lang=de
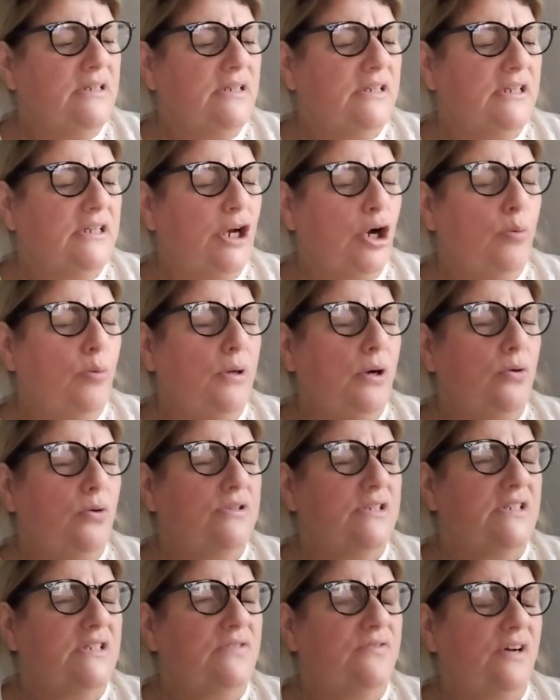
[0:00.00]
Ich glaube auch,
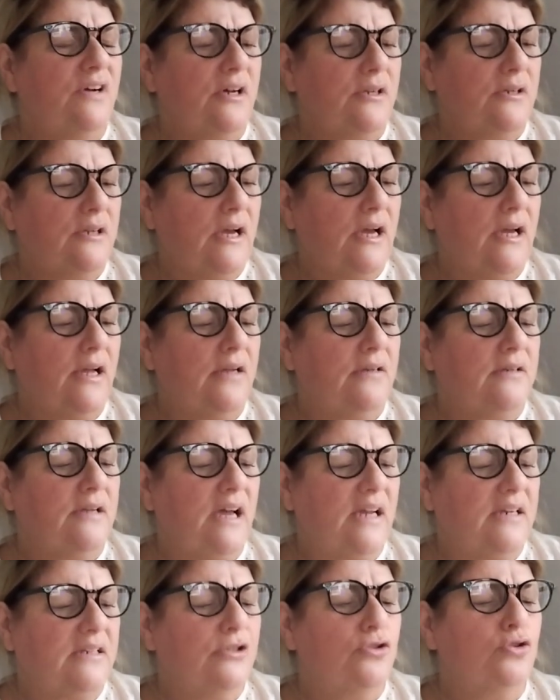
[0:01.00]
das war eine, eine
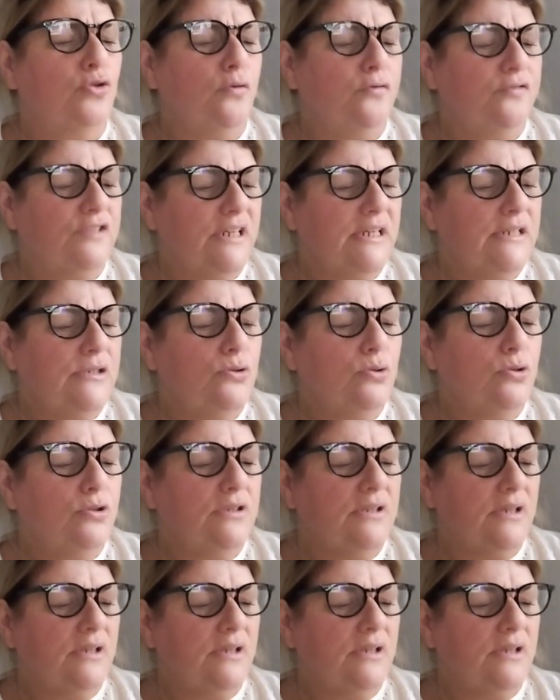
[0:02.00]
andere Duftrichtung.